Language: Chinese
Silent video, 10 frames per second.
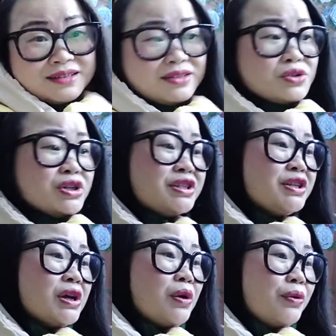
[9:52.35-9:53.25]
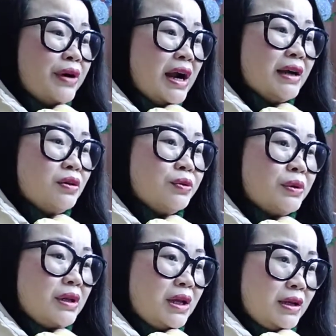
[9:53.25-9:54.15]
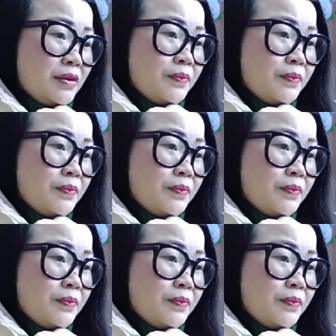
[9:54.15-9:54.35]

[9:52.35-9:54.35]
就是悄然落泪，